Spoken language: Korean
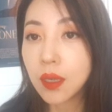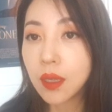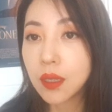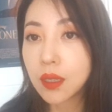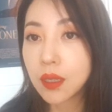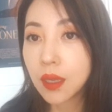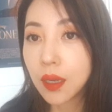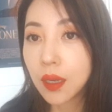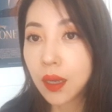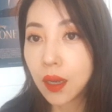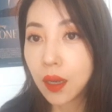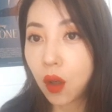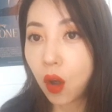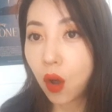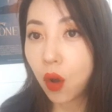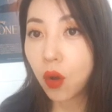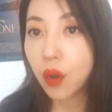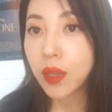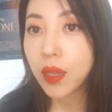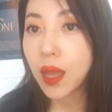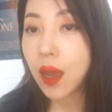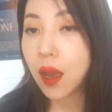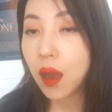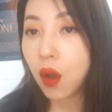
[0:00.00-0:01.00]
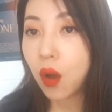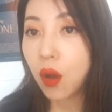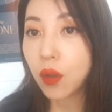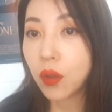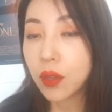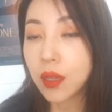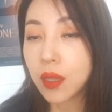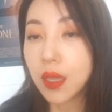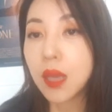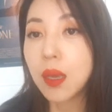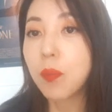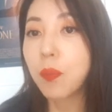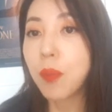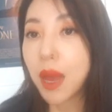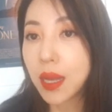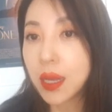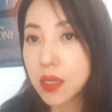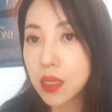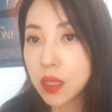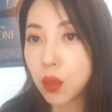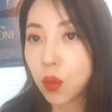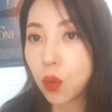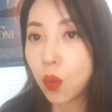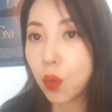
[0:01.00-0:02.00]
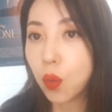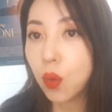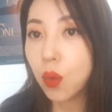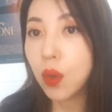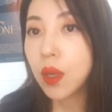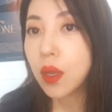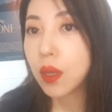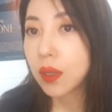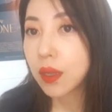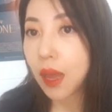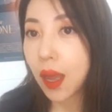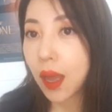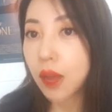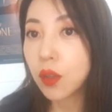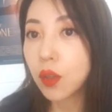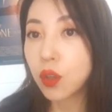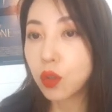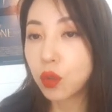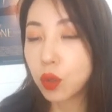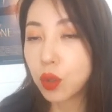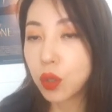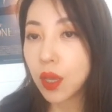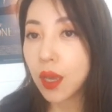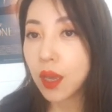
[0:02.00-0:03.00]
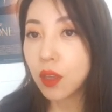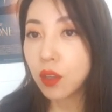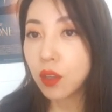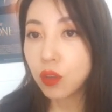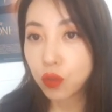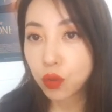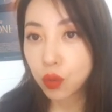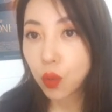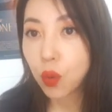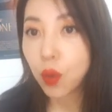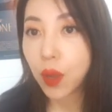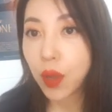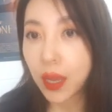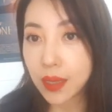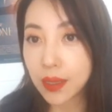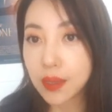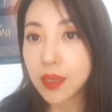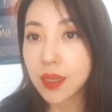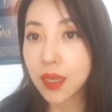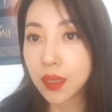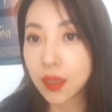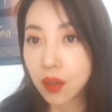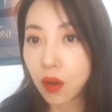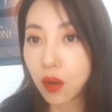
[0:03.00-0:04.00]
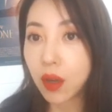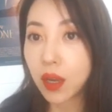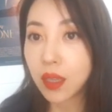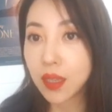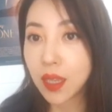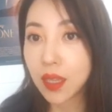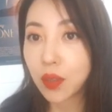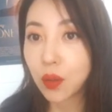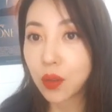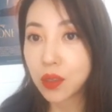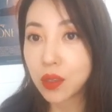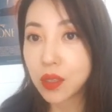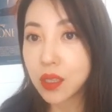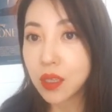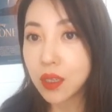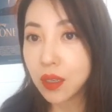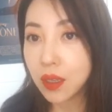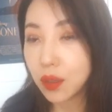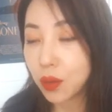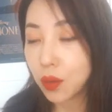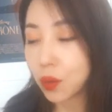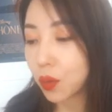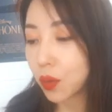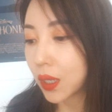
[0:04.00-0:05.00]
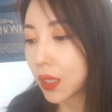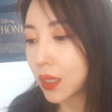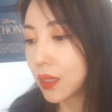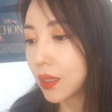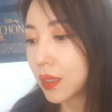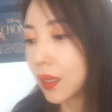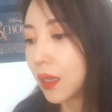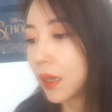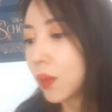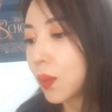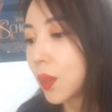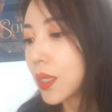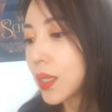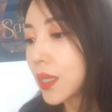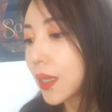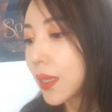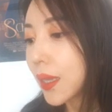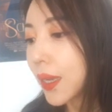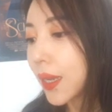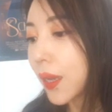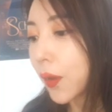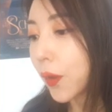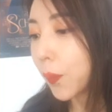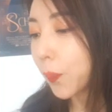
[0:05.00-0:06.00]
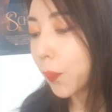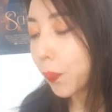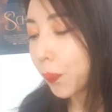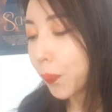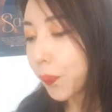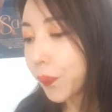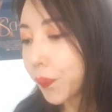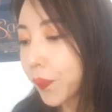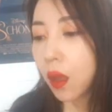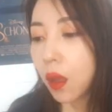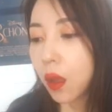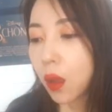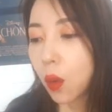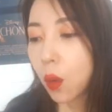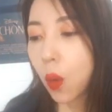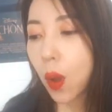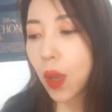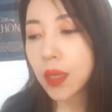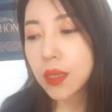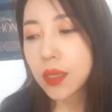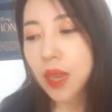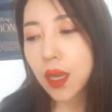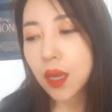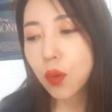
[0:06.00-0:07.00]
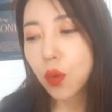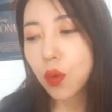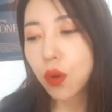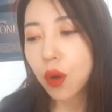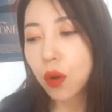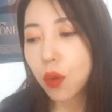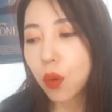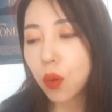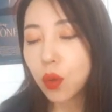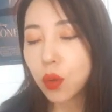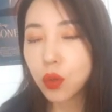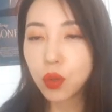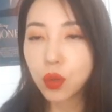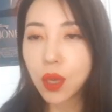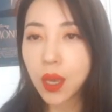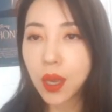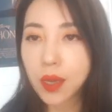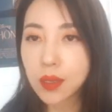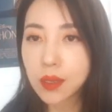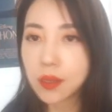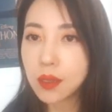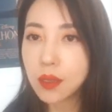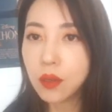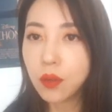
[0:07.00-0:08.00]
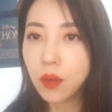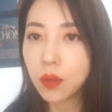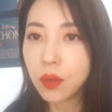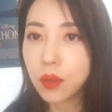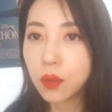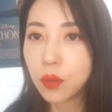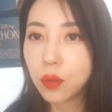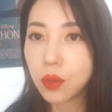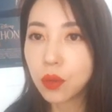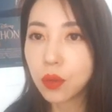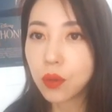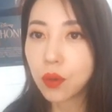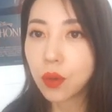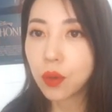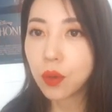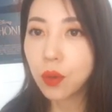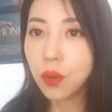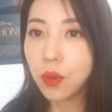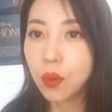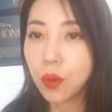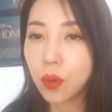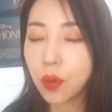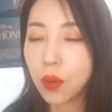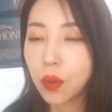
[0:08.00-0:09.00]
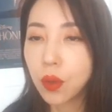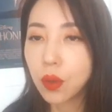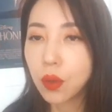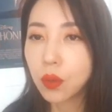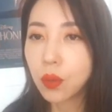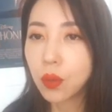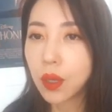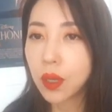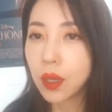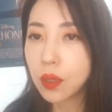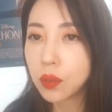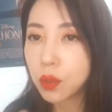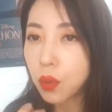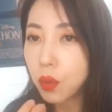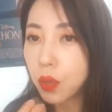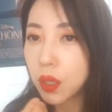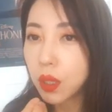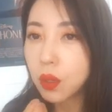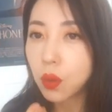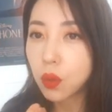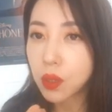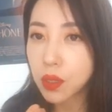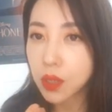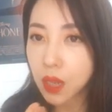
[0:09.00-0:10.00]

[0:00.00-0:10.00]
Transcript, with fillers: 이제 어나 언이 빠지고 단어 뒤에 주로 s가 들어간다든지 이렇게 진행이 되잖아요. 관사도 그렇고 뒤에 s를 넣는 것도 그렇고 되게 소리도